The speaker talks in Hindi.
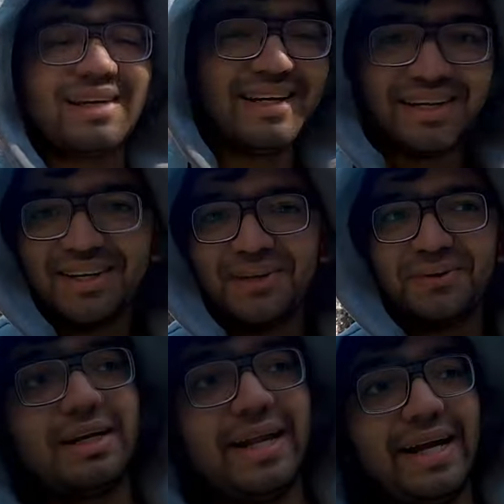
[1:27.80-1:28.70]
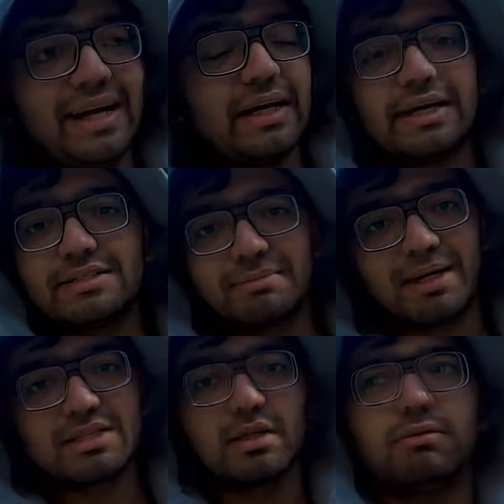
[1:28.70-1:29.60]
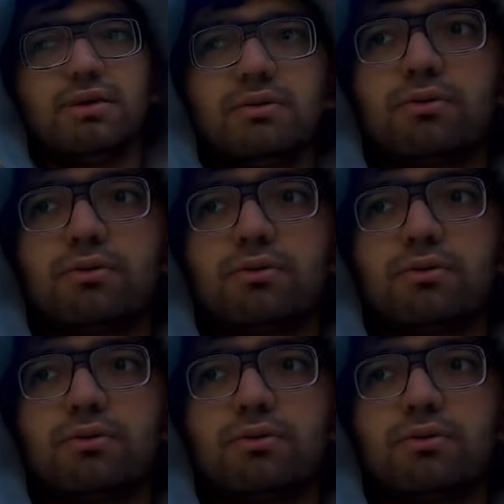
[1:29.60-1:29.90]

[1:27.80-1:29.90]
क्रिएट न्यू डेटा इज़ मैसिव